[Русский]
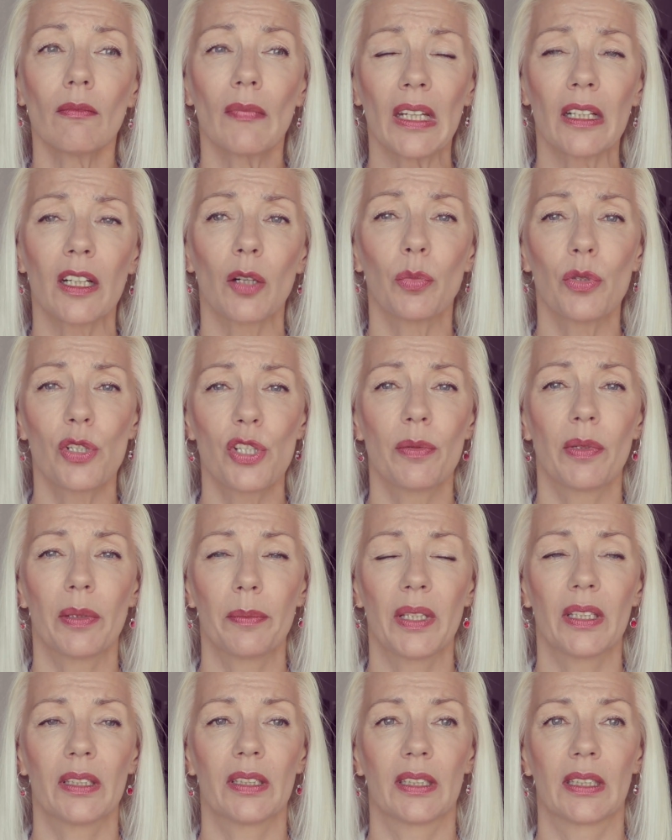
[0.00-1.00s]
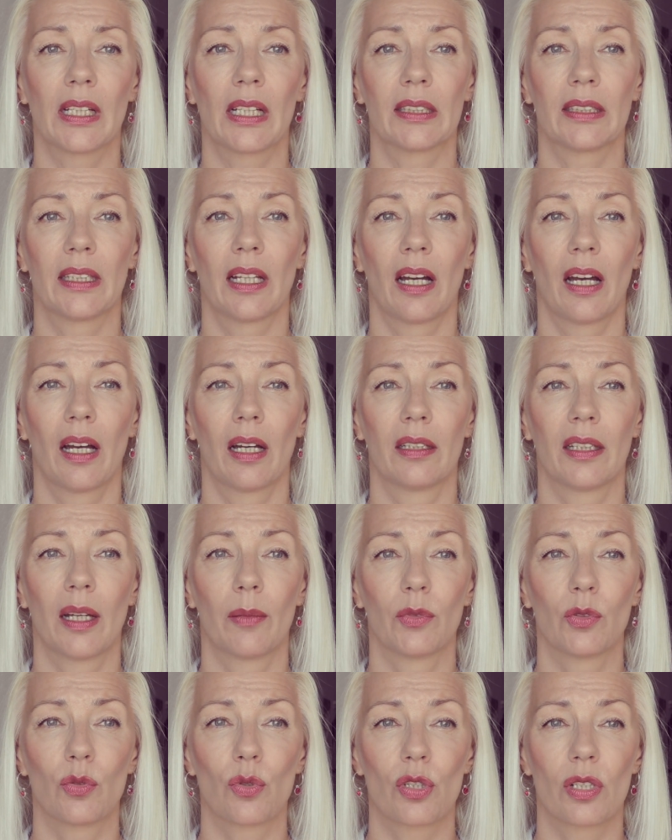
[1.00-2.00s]
рабочие моменты, когда
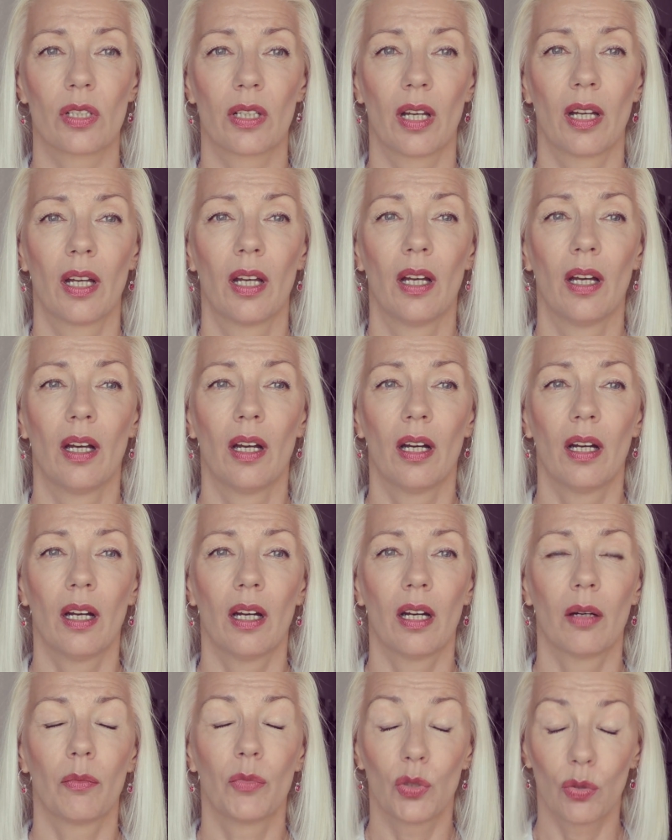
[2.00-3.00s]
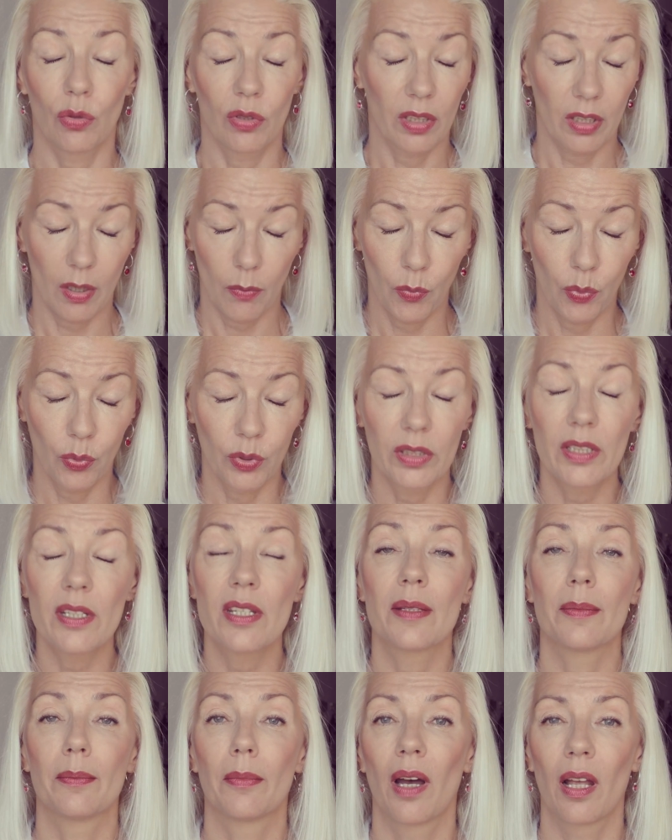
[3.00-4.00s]
нам нужно а, много
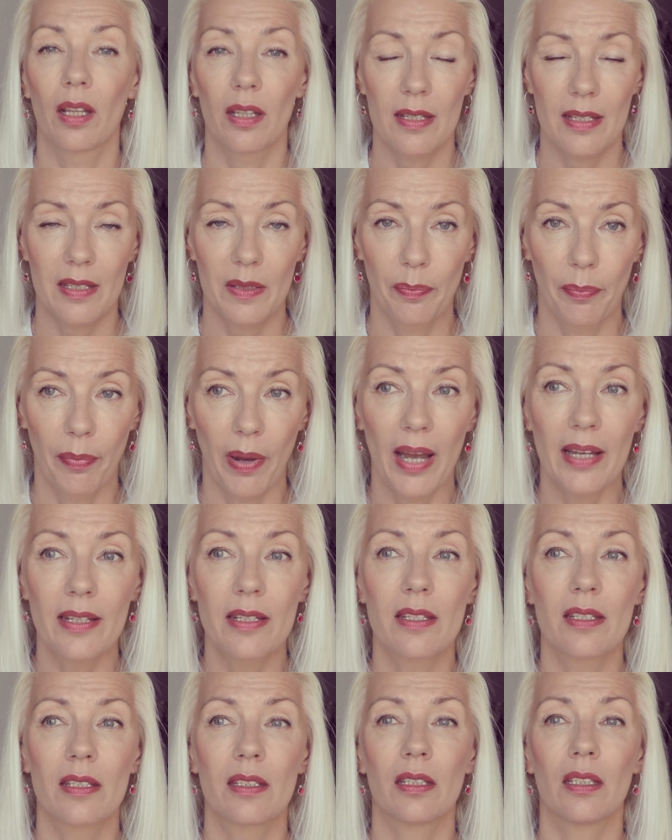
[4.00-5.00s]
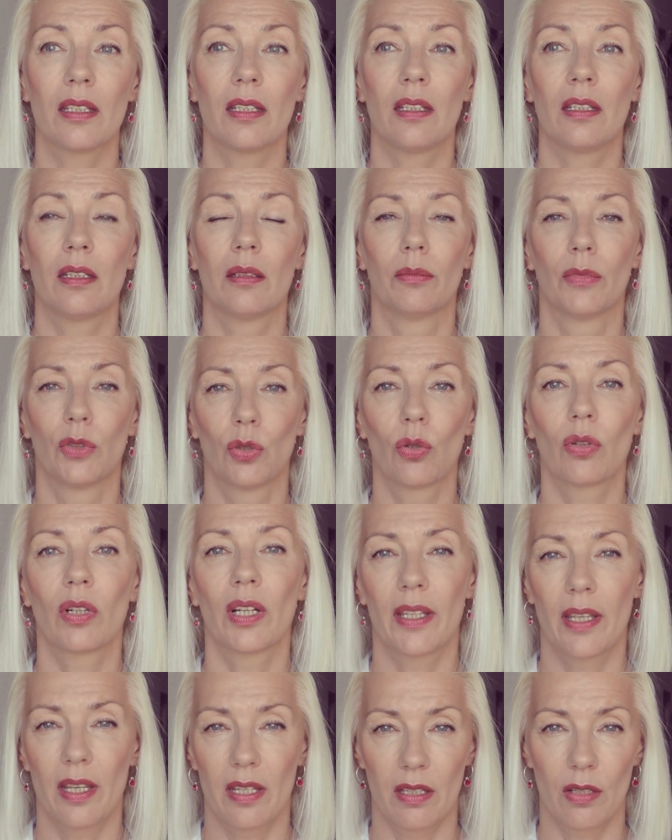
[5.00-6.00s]
работать, мало спать и
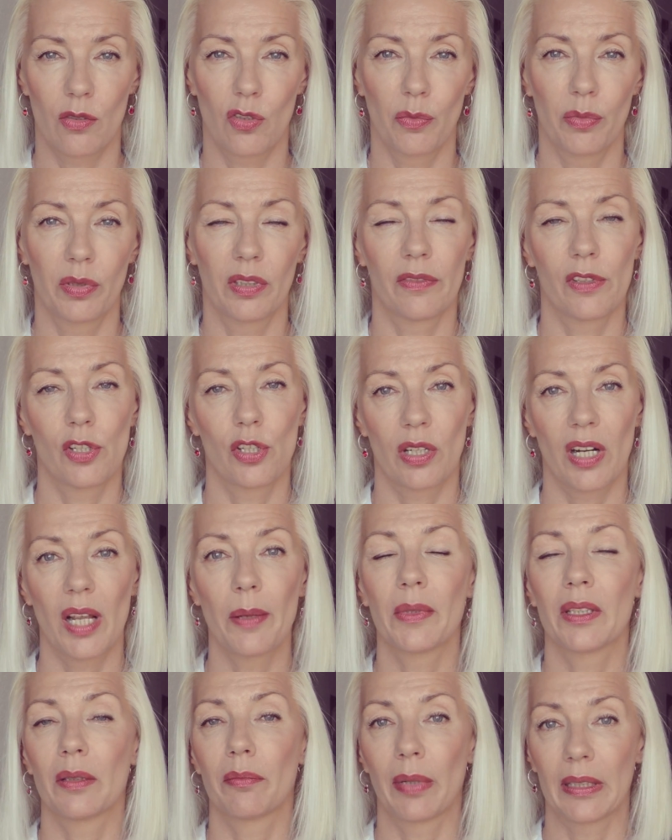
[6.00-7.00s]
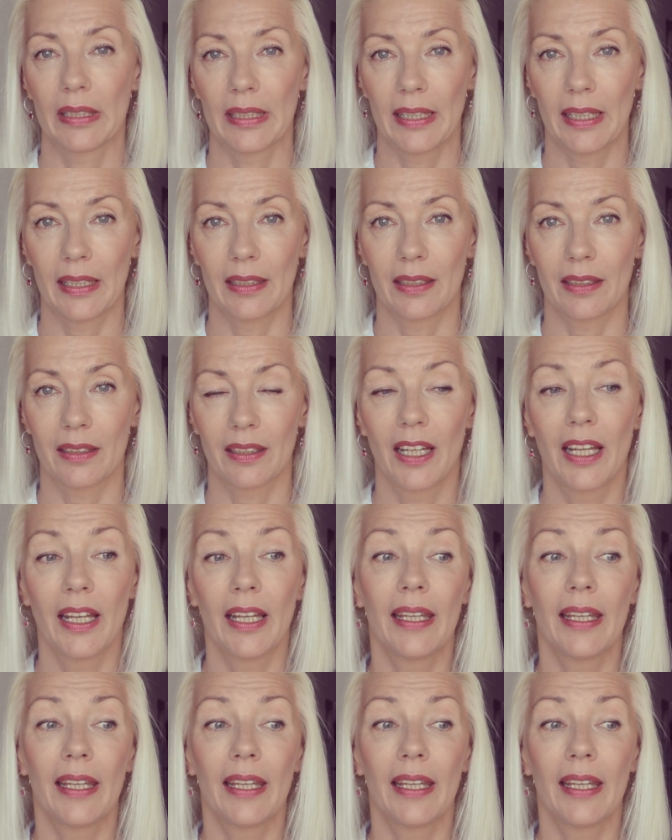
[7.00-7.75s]
много есть, особенно вечерами на банкетах.